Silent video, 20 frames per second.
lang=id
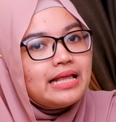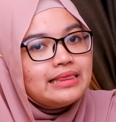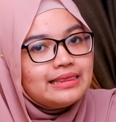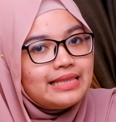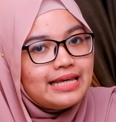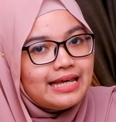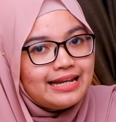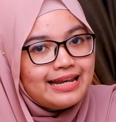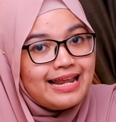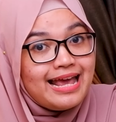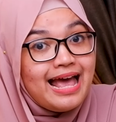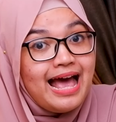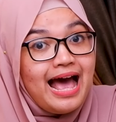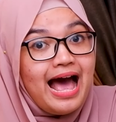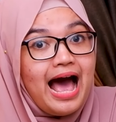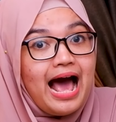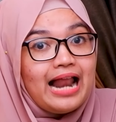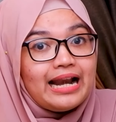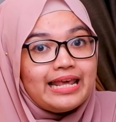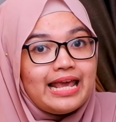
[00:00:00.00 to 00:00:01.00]
batin
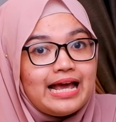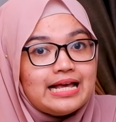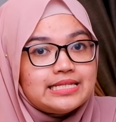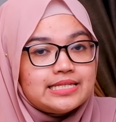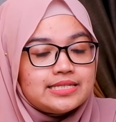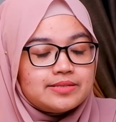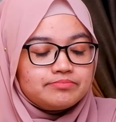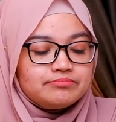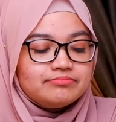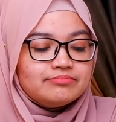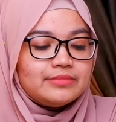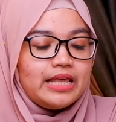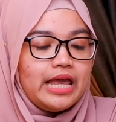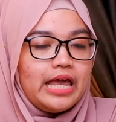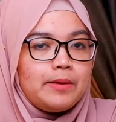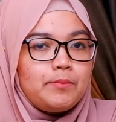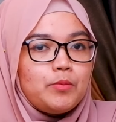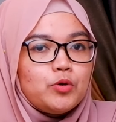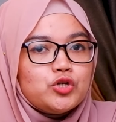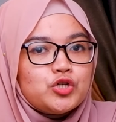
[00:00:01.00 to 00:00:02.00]
alias
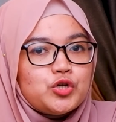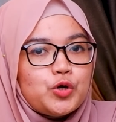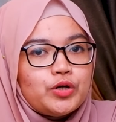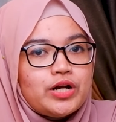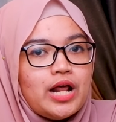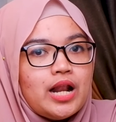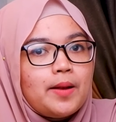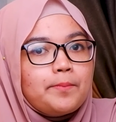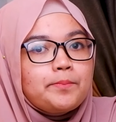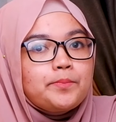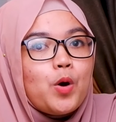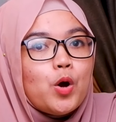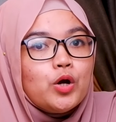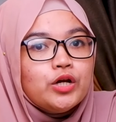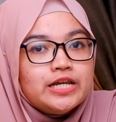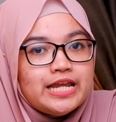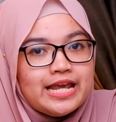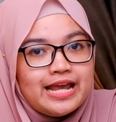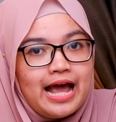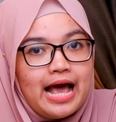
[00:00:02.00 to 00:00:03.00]
emotional
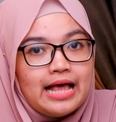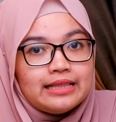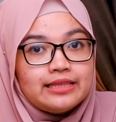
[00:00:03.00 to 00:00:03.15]
bonding